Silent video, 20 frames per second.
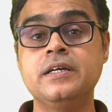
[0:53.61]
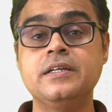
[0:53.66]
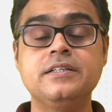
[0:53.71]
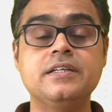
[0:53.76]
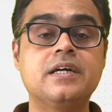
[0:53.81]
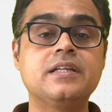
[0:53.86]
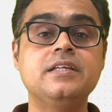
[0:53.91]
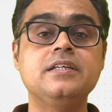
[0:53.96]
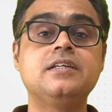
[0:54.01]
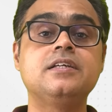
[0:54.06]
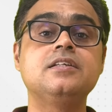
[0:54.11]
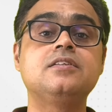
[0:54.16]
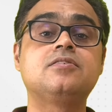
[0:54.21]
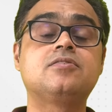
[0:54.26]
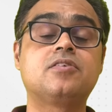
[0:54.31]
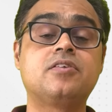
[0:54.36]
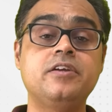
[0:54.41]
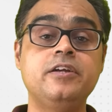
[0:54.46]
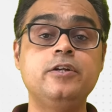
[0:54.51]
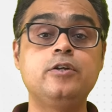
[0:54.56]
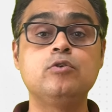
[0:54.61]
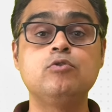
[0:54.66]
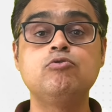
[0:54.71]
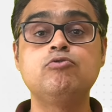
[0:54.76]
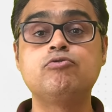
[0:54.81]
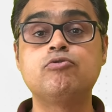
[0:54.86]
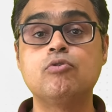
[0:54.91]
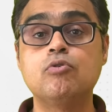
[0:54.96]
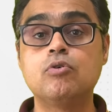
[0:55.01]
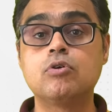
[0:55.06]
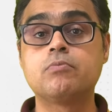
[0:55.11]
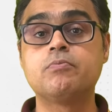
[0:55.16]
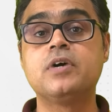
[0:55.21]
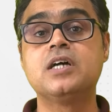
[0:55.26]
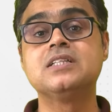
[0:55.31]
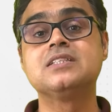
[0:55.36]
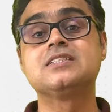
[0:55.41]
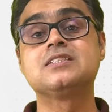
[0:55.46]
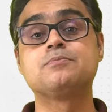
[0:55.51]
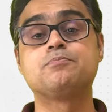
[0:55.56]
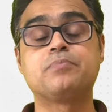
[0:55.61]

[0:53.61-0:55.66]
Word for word: यानी कि थ्री टू फोर मंथ्स